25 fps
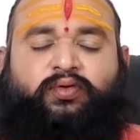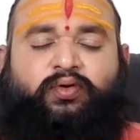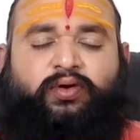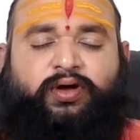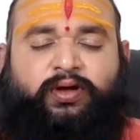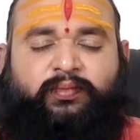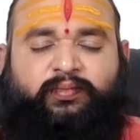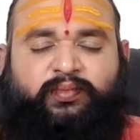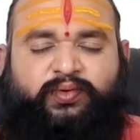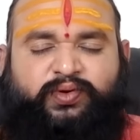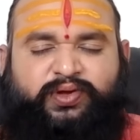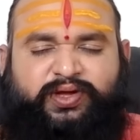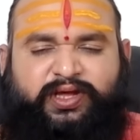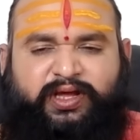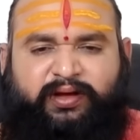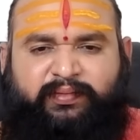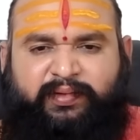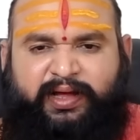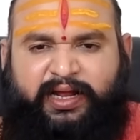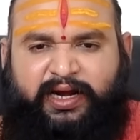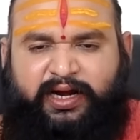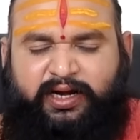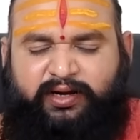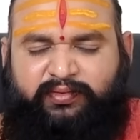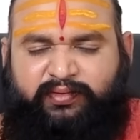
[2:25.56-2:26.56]
ఒక
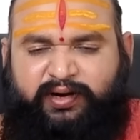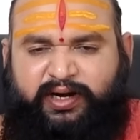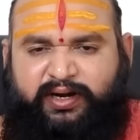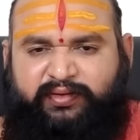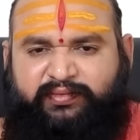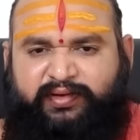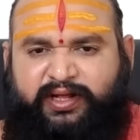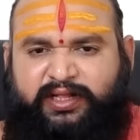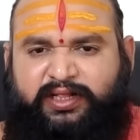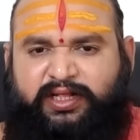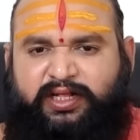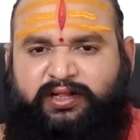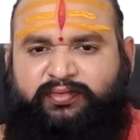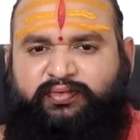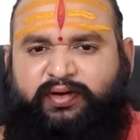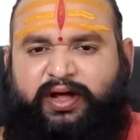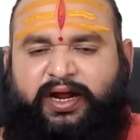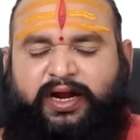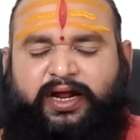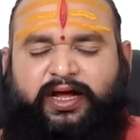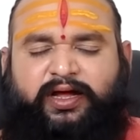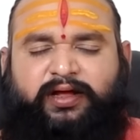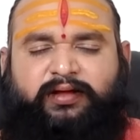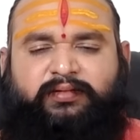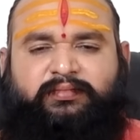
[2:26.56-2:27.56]
ముఖ్యమైనటువంటి వ్యక్తి
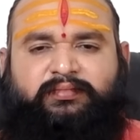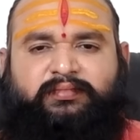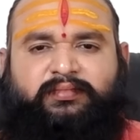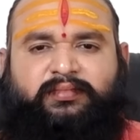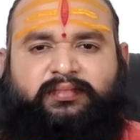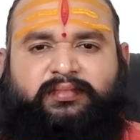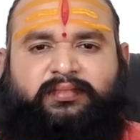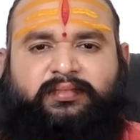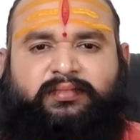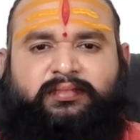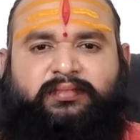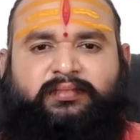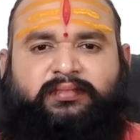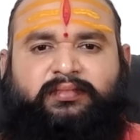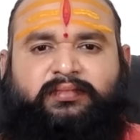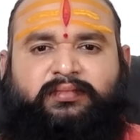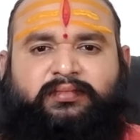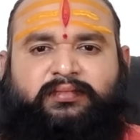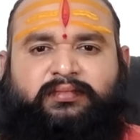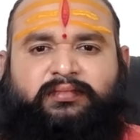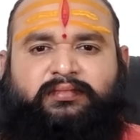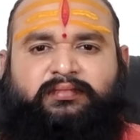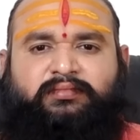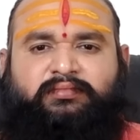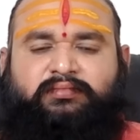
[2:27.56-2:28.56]
ద్వారా
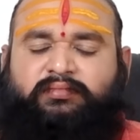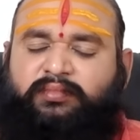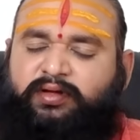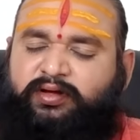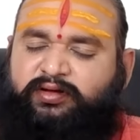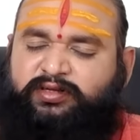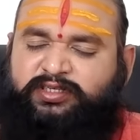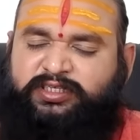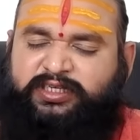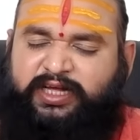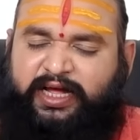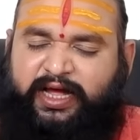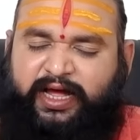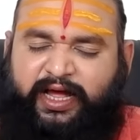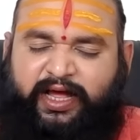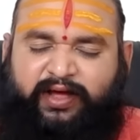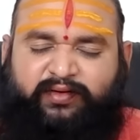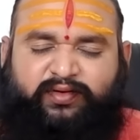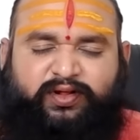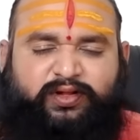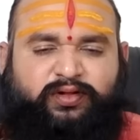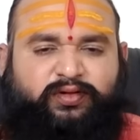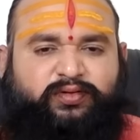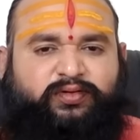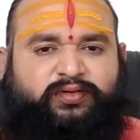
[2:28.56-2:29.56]
మీకు
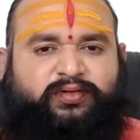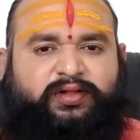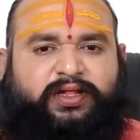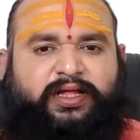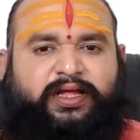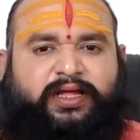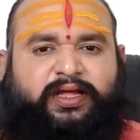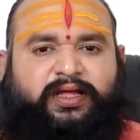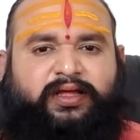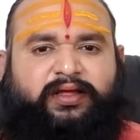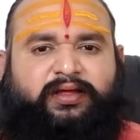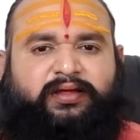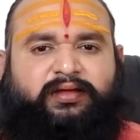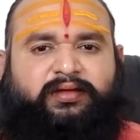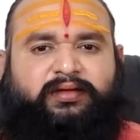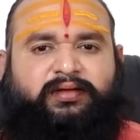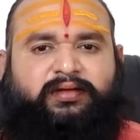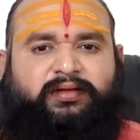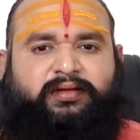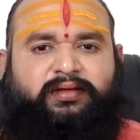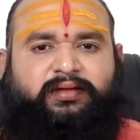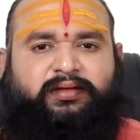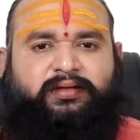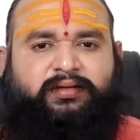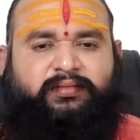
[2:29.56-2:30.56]
సహాయం అందుతుంది
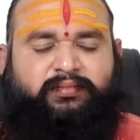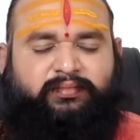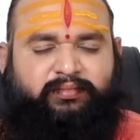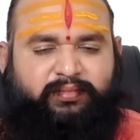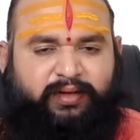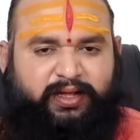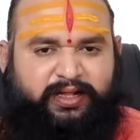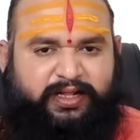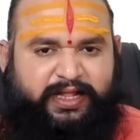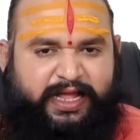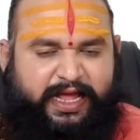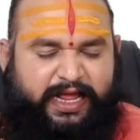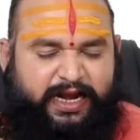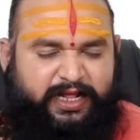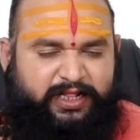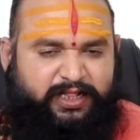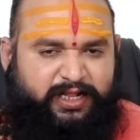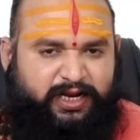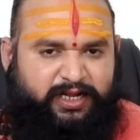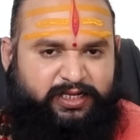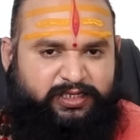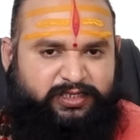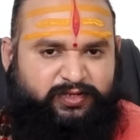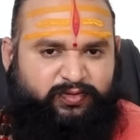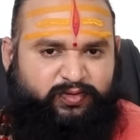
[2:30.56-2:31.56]
మీ
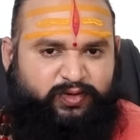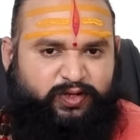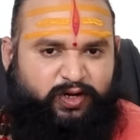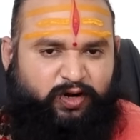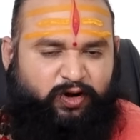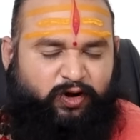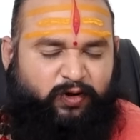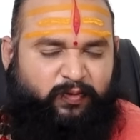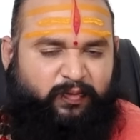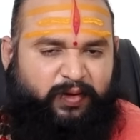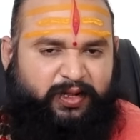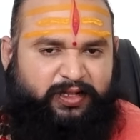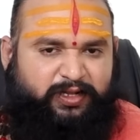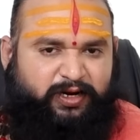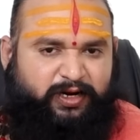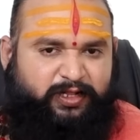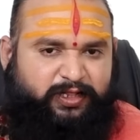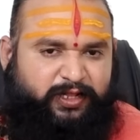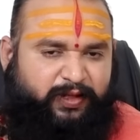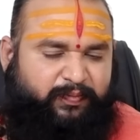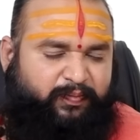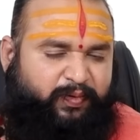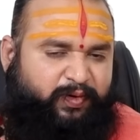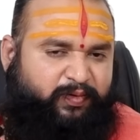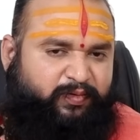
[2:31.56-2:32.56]
దైనందిన జీవితంలో మాత్రం
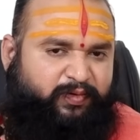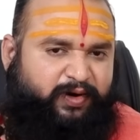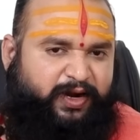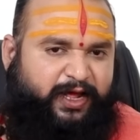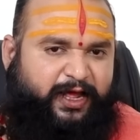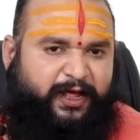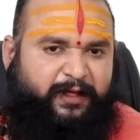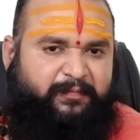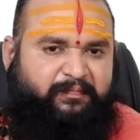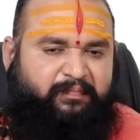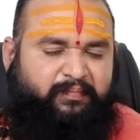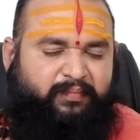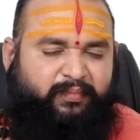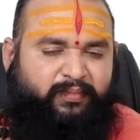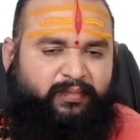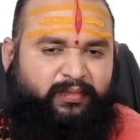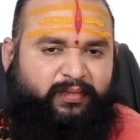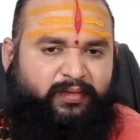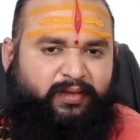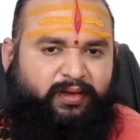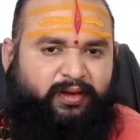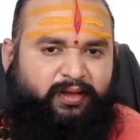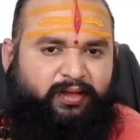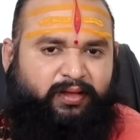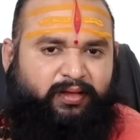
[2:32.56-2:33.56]
తప్పకుండా
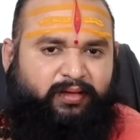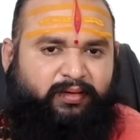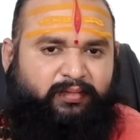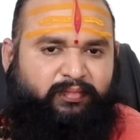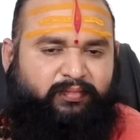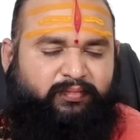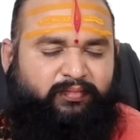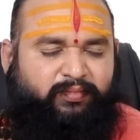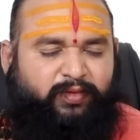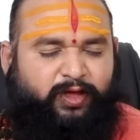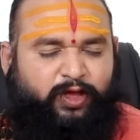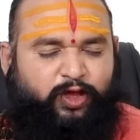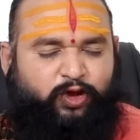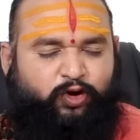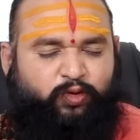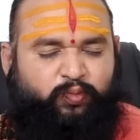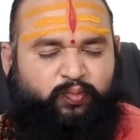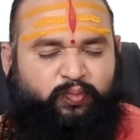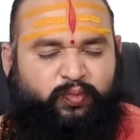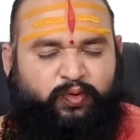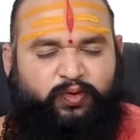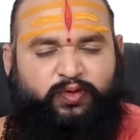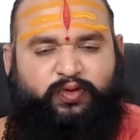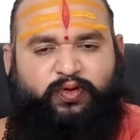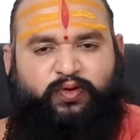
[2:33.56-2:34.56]
మీరు
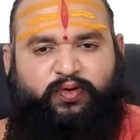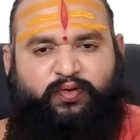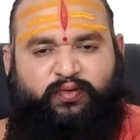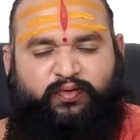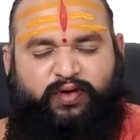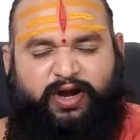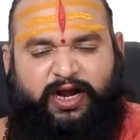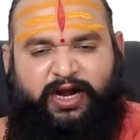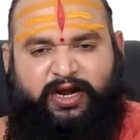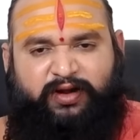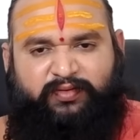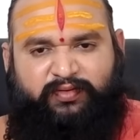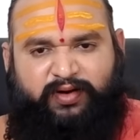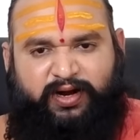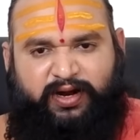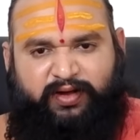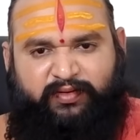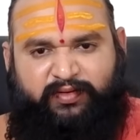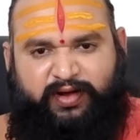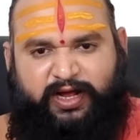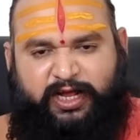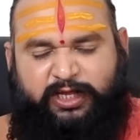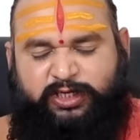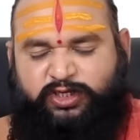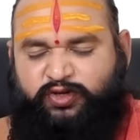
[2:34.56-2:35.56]
ముందుకు వెళ్ళేటువంటి
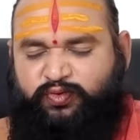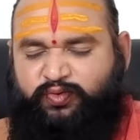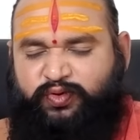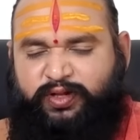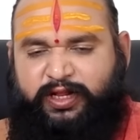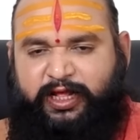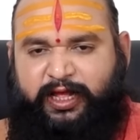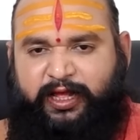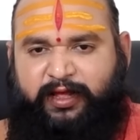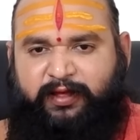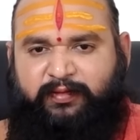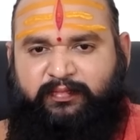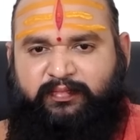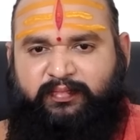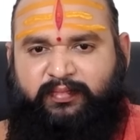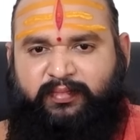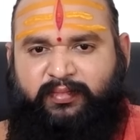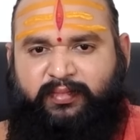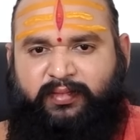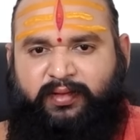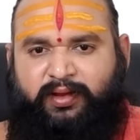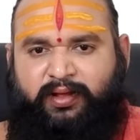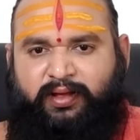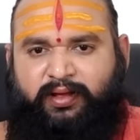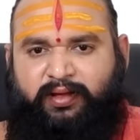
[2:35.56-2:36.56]
అవకాశం ఉంది
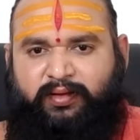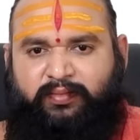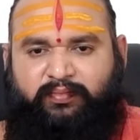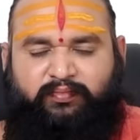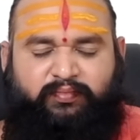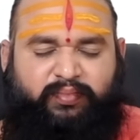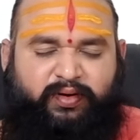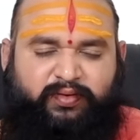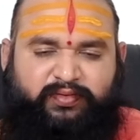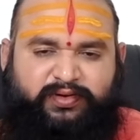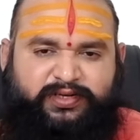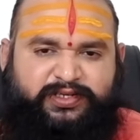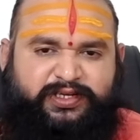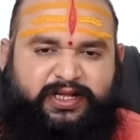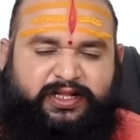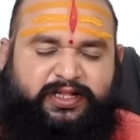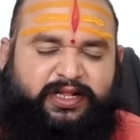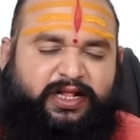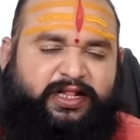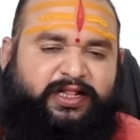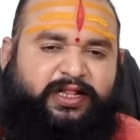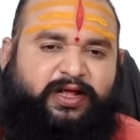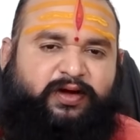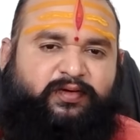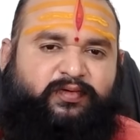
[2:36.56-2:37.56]

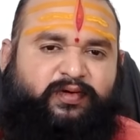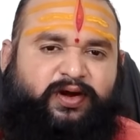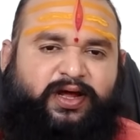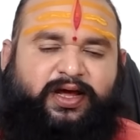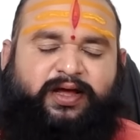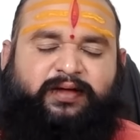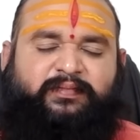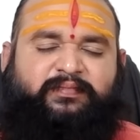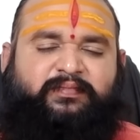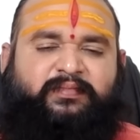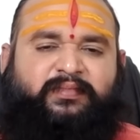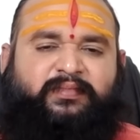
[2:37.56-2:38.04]
భవిష్యత్ అంతా కూడా